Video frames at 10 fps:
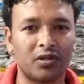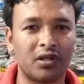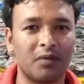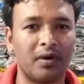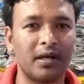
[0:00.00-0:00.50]

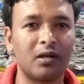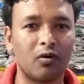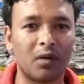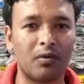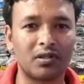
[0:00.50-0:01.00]
প্রতিক্রিয়া পাওয়া যায়নি
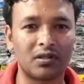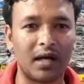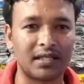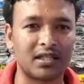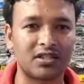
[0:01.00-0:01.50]
ওরা বলছিল
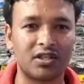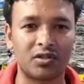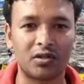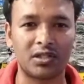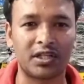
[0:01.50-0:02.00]
আশ্বাস
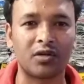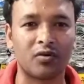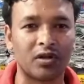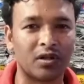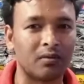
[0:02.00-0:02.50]
দিয়েছিল যে ঠিক
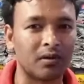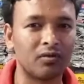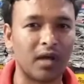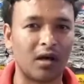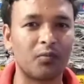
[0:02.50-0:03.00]
করে দেবো
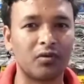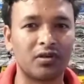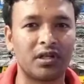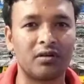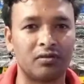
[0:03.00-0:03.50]
কিন্তু এখন পর্যন্ত
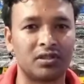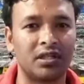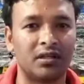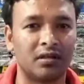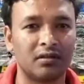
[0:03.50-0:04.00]
ঠিক
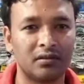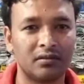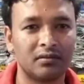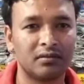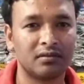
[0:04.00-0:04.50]
করছেই না
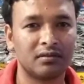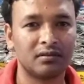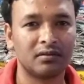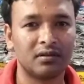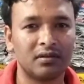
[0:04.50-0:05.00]
আপনার
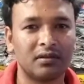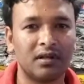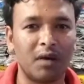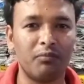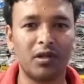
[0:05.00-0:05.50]
নাম
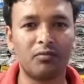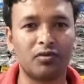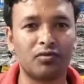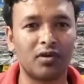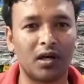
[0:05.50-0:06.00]
নাম মীর
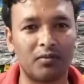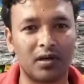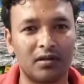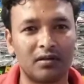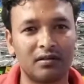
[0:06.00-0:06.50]
মতুর রহমান